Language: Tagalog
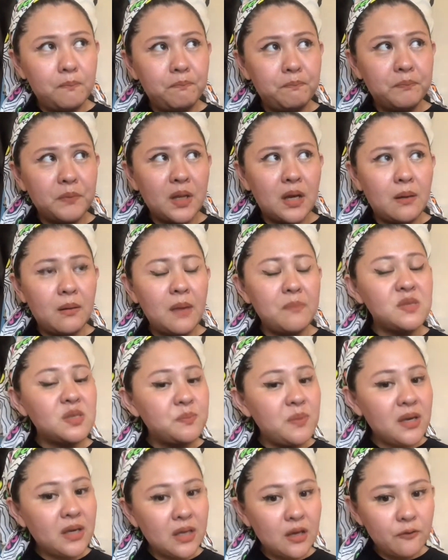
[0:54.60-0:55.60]
now, I'm
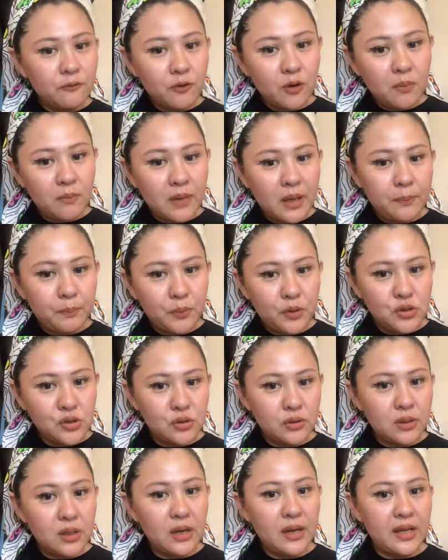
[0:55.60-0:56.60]
speaking from my
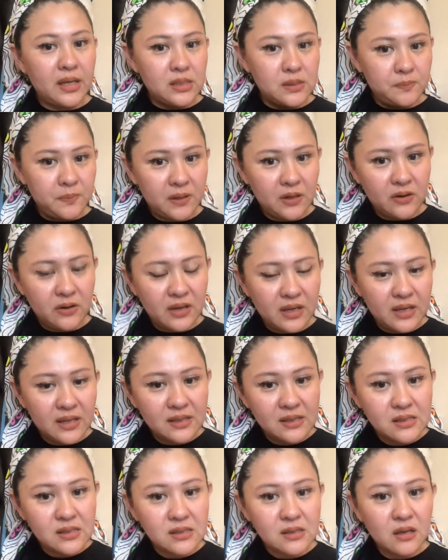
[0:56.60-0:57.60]
personal
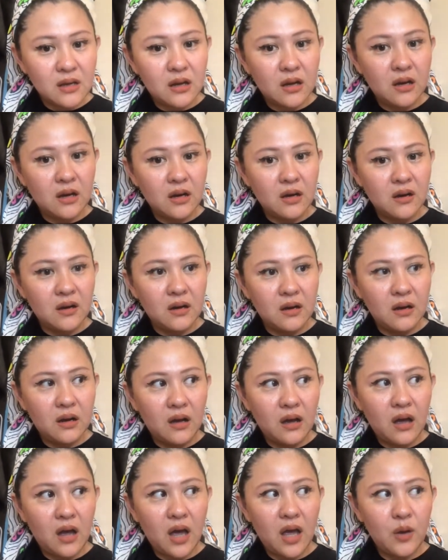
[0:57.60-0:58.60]
experience. Uh,
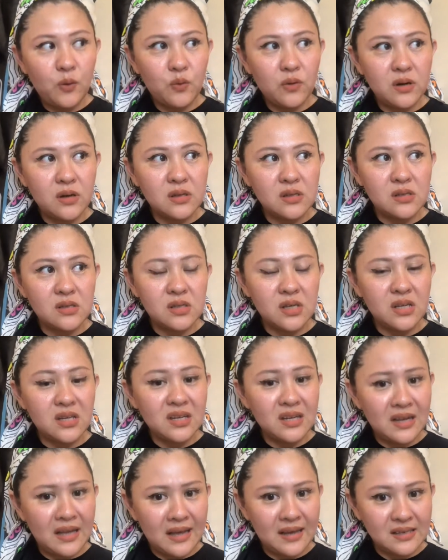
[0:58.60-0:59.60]
I was in
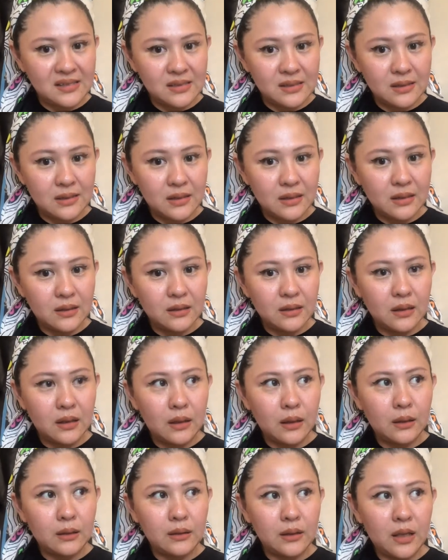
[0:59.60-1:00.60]
an accident
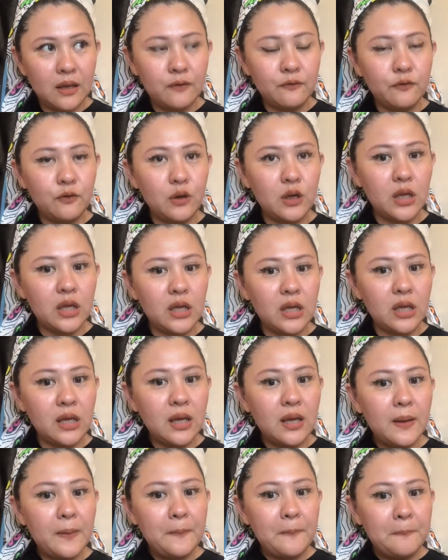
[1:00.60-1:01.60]
and thankfully
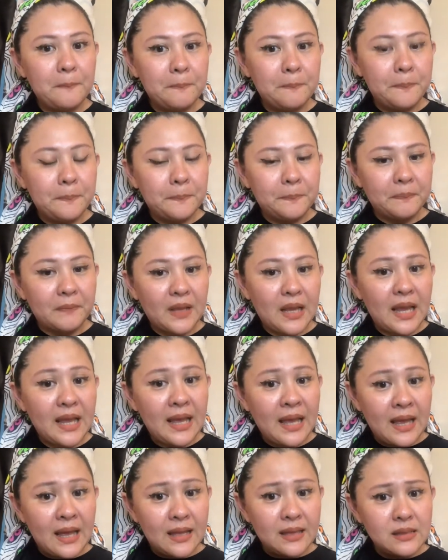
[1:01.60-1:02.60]
I
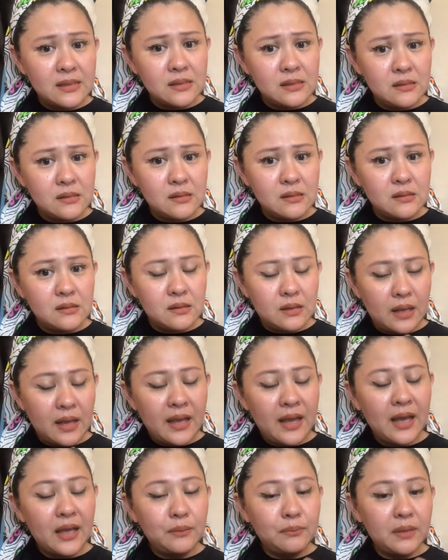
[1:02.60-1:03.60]
had I
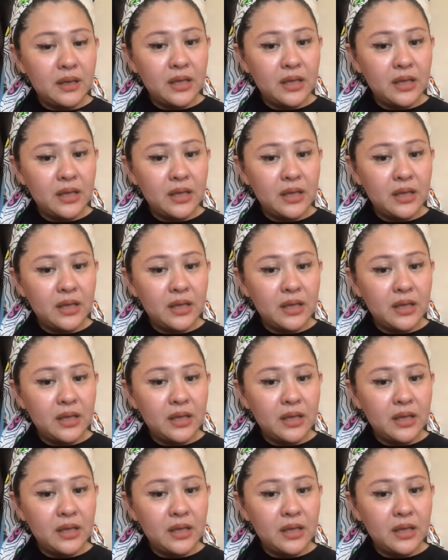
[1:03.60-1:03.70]
had my